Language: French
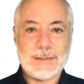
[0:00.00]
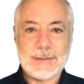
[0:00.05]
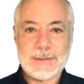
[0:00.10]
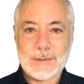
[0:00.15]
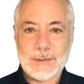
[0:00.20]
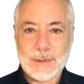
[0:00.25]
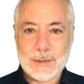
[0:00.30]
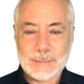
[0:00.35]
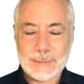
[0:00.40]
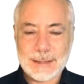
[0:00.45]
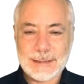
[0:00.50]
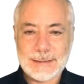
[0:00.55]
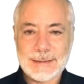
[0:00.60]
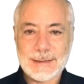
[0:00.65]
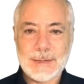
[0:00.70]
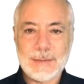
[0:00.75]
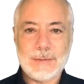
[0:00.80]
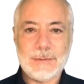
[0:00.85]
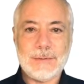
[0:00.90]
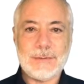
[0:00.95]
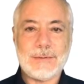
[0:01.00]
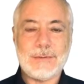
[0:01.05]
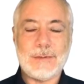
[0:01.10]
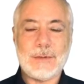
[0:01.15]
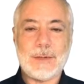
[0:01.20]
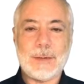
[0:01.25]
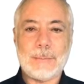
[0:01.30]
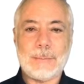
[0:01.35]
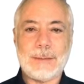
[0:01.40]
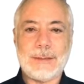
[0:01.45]
sur les patients,
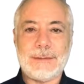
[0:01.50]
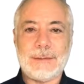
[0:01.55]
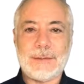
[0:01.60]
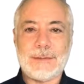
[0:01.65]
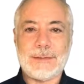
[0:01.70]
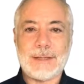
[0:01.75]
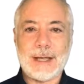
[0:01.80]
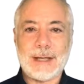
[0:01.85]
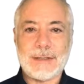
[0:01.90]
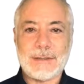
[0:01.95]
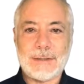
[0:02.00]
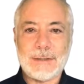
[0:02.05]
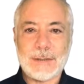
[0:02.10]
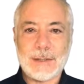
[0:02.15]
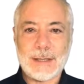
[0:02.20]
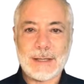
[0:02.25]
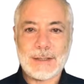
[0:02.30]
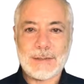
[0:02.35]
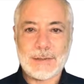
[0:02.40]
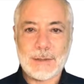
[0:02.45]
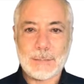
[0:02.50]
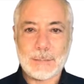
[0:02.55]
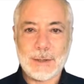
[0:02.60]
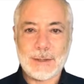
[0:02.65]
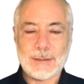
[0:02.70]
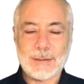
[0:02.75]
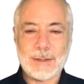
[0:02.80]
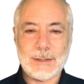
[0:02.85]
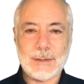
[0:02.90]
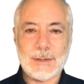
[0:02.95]
sur leur prise en charge, et je
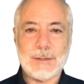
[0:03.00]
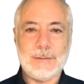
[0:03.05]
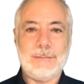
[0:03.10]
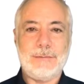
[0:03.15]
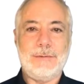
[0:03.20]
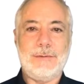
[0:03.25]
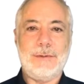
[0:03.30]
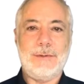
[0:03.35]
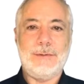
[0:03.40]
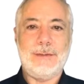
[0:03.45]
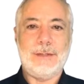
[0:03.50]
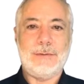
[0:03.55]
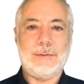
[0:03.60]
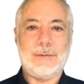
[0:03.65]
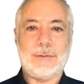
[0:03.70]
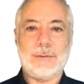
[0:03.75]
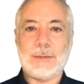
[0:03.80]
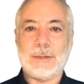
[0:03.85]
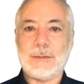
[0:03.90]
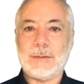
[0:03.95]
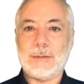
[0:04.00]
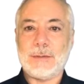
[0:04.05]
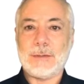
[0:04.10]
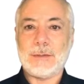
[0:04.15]
pense que dans les futures études,